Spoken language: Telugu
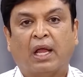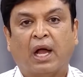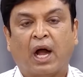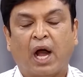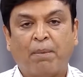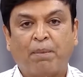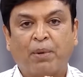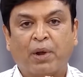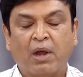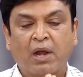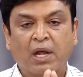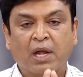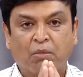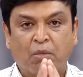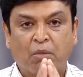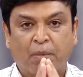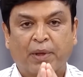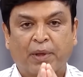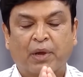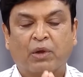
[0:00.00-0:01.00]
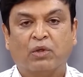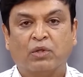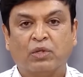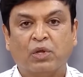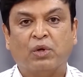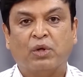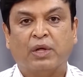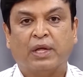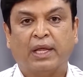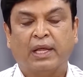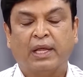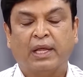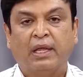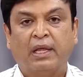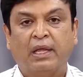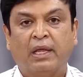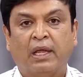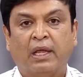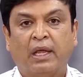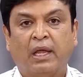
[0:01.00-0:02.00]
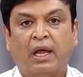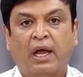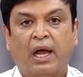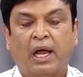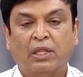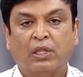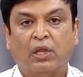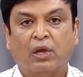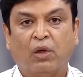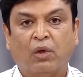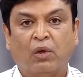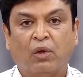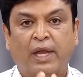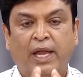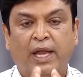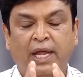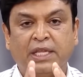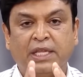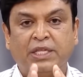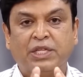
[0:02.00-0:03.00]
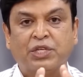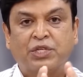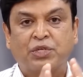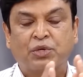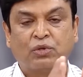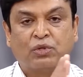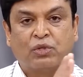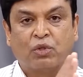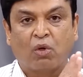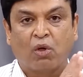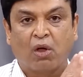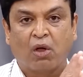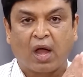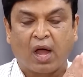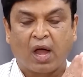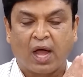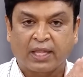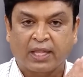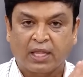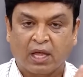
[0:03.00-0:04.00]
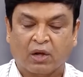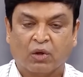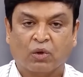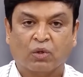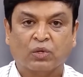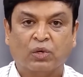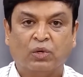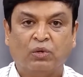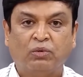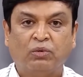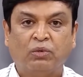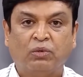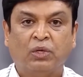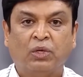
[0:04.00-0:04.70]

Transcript: కాపురానికి ముప్పై రోజులు ఉంటే అందులో లేడీస్ ఇష్యూస్తో ఒక ఐదారు రోజులు